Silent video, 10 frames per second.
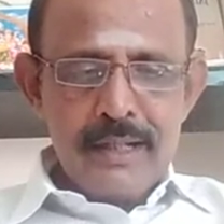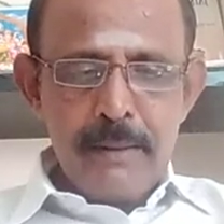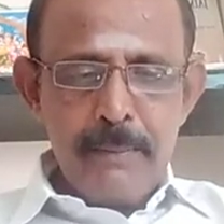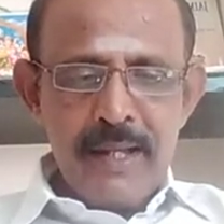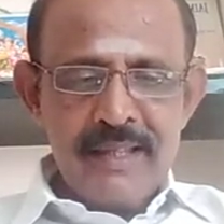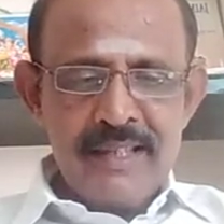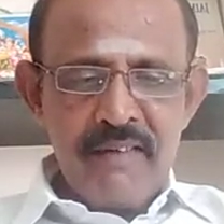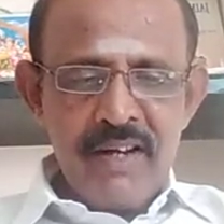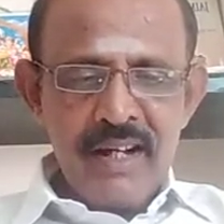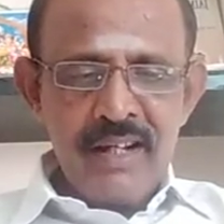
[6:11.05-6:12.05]
இரும்பு எந்திர
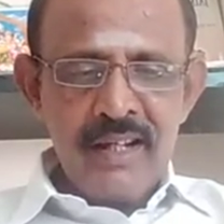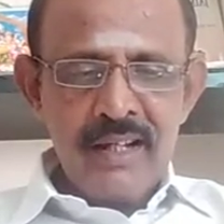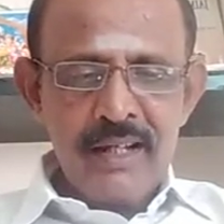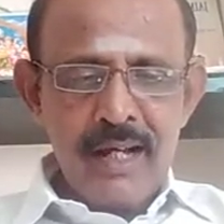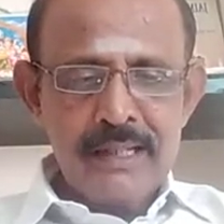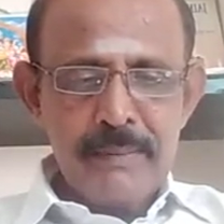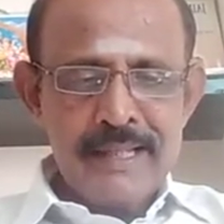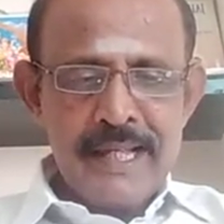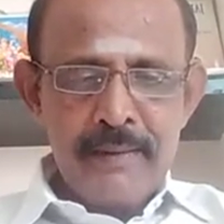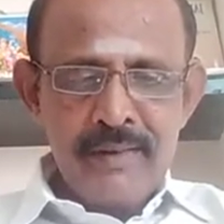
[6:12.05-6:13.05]
வாகனங்களுக்கு
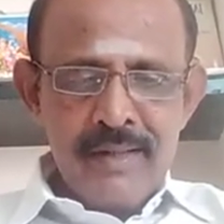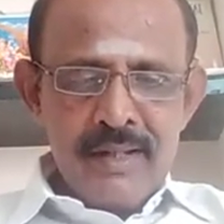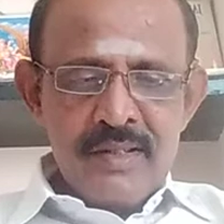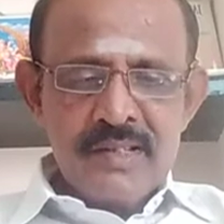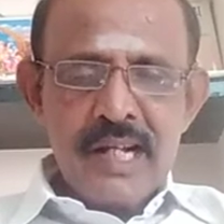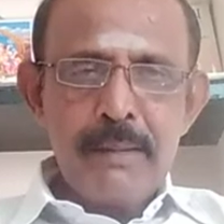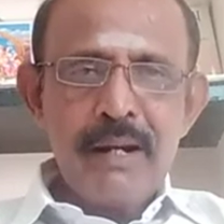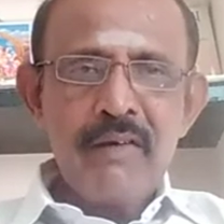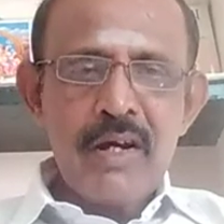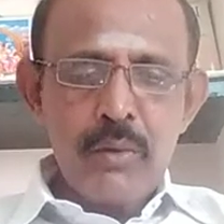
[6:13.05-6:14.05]
அதிபதி சனி
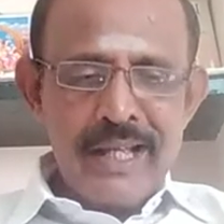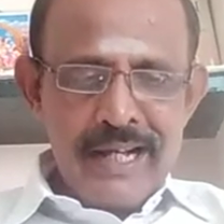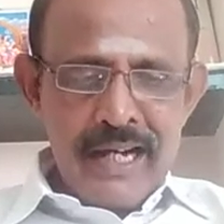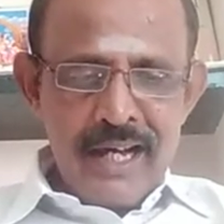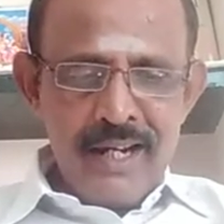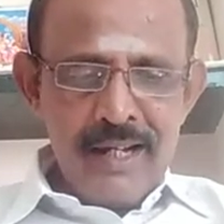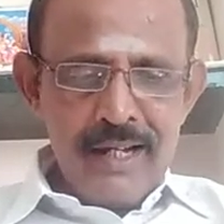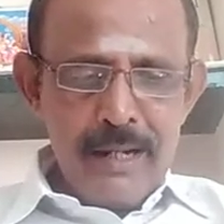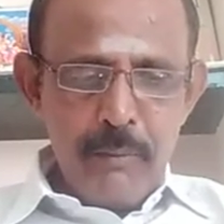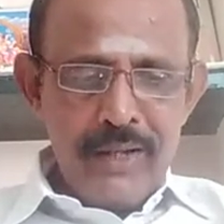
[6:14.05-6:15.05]
பகவானுடைய
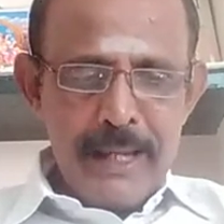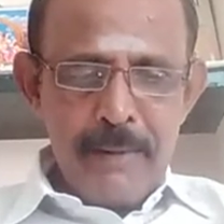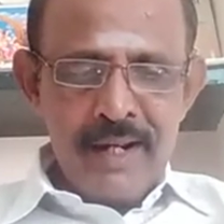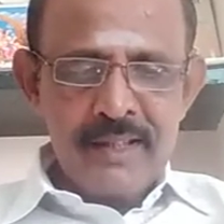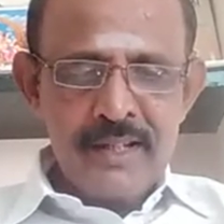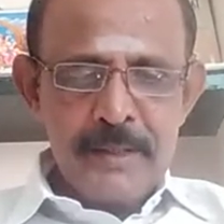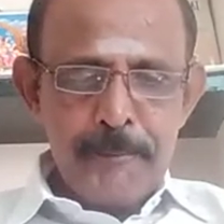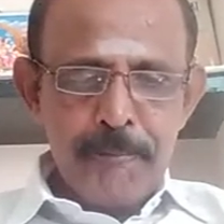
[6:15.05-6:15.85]
காரகங்களில் முக்கியமானது